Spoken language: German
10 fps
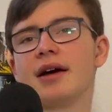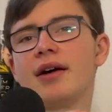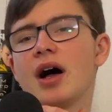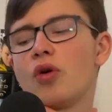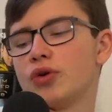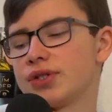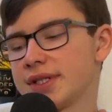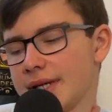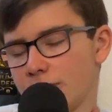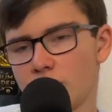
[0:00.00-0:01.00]
Aus
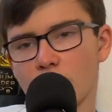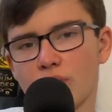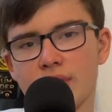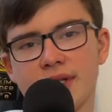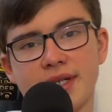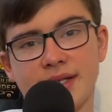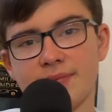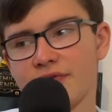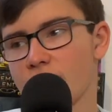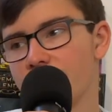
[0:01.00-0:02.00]
dem Grund, ich
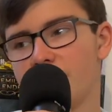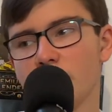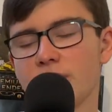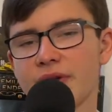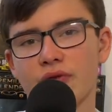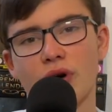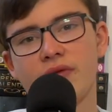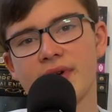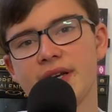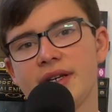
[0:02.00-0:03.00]
würde mich
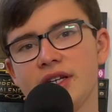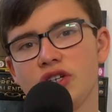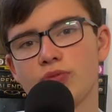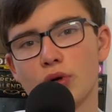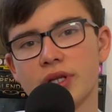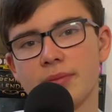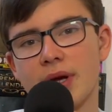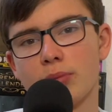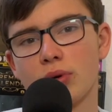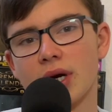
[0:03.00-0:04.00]
freuen, wenn die Sportart
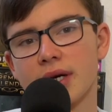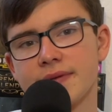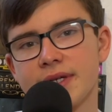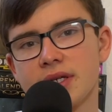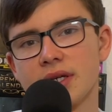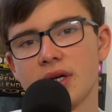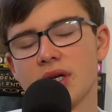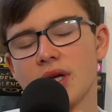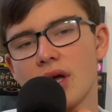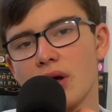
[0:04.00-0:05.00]
mehr polarisiert.
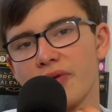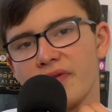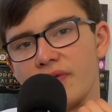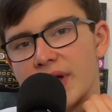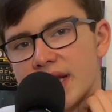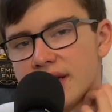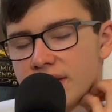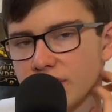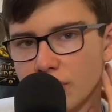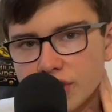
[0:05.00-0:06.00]

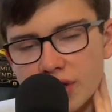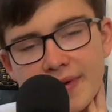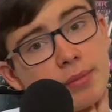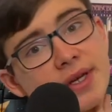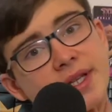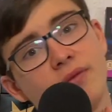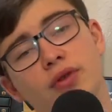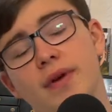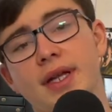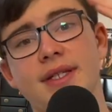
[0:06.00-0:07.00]
Wenn deutscher Weltmeister
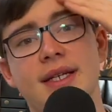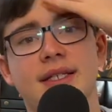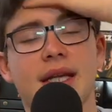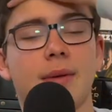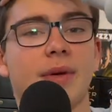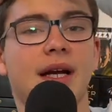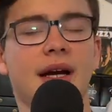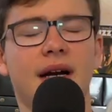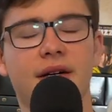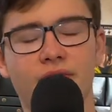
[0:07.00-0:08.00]
wird, wäre das extrem
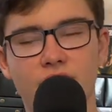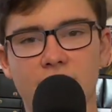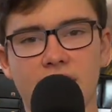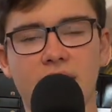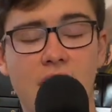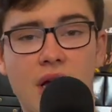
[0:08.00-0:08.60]
krank für den